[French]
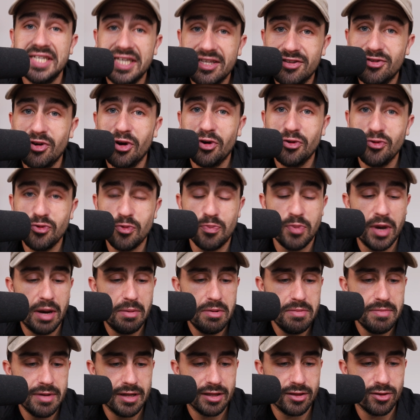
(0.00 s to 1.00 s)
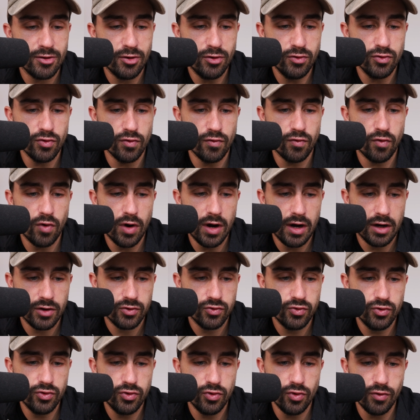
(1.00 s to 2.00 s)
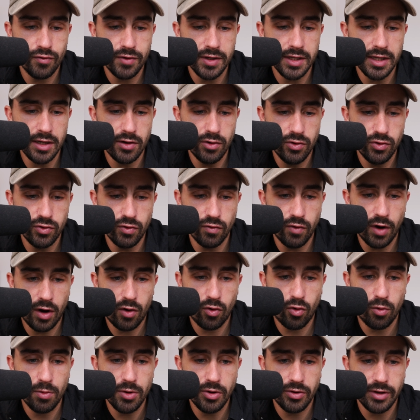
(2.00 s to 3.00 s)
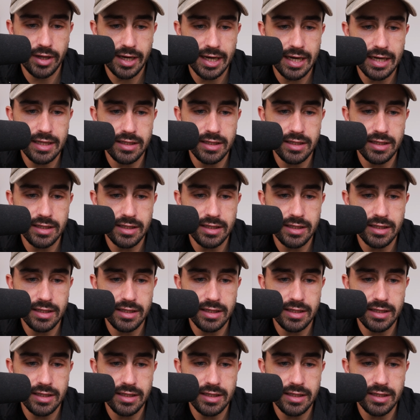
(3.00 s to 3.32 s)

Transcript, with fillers: TikTok nous permet maintenant de voir toutes nos vidéos, de voir combien on a